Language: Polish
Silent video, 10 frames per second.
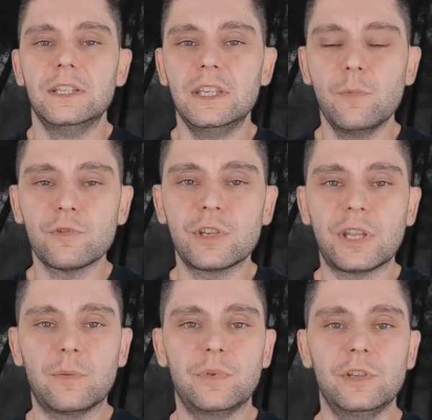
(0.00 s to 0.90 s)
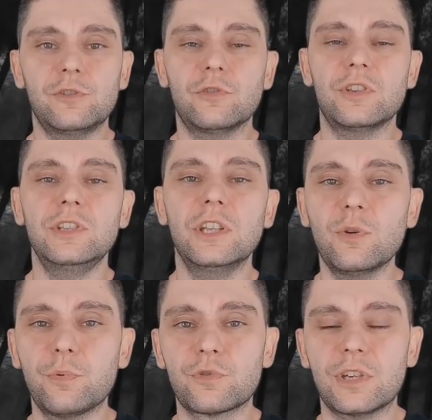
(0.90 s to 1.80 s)
Nie może tak być, to jest
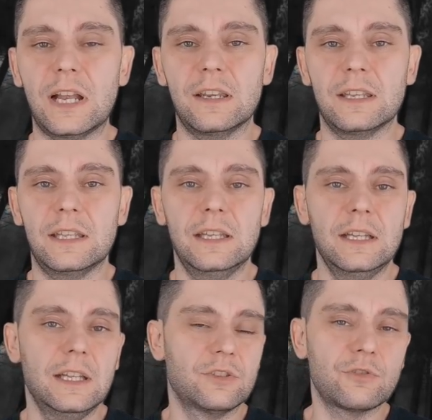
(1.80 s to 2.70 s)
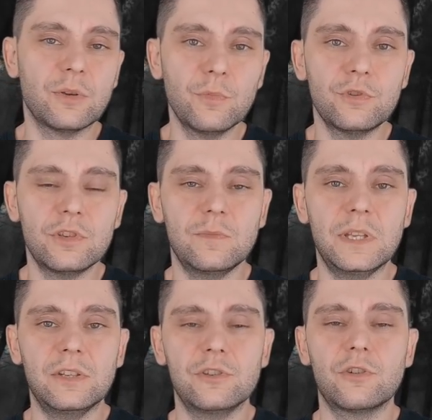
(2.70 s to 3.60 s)
niedopuszczalne. To się musi
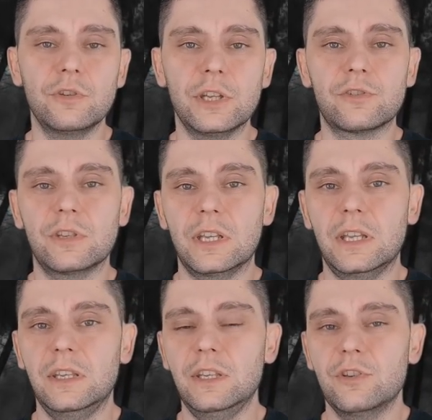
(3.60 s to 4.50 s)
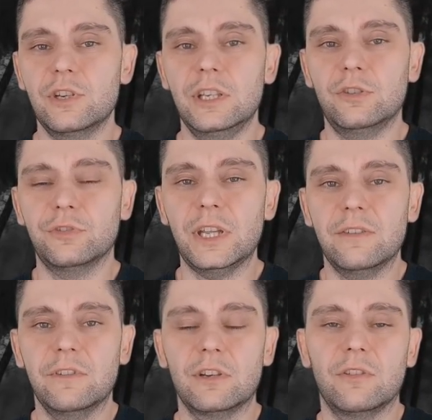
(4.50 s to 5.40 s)
zmienić koniecznie i jeżeli to
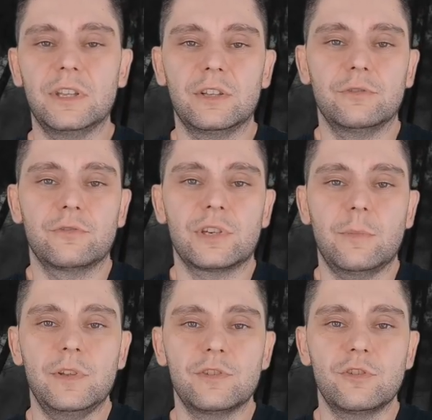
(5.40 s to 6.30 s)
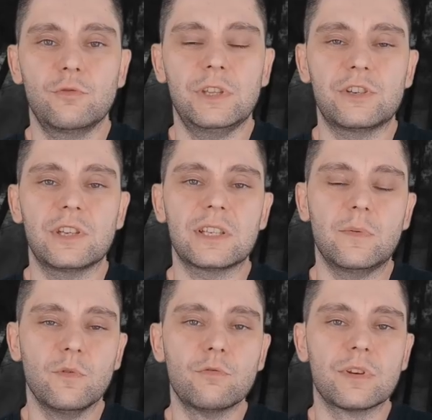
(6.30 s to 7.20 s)
tak wygląda, no to trzeba będzie się udać na
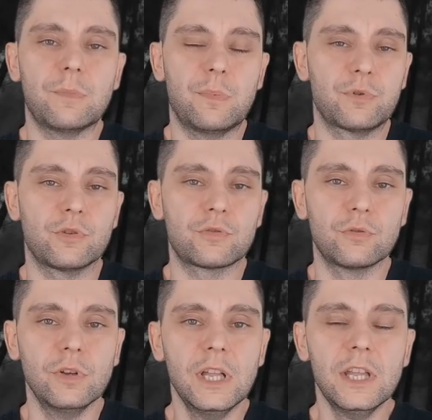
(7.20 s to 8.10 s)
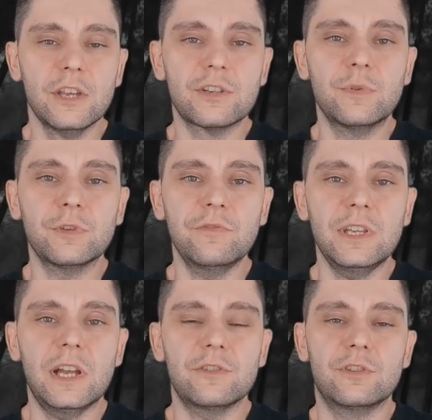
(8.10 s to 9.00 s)
samą górę po prostu, żeby to
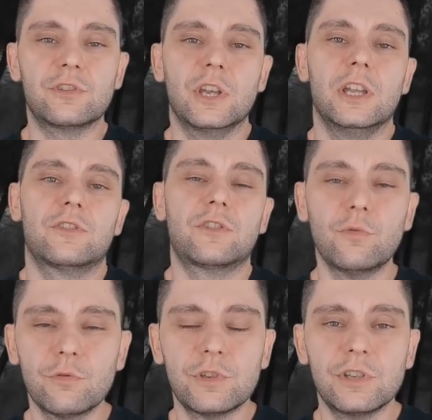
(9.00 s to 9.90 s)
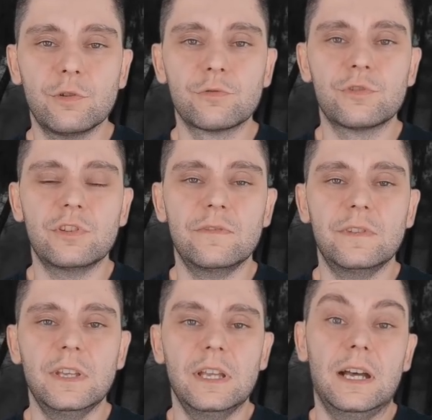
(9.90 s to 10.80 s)
wyjaśnić. Są ludzie
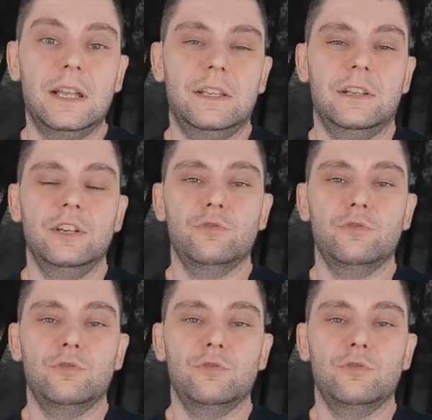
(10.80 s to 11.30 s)
nieuczciwi, ale na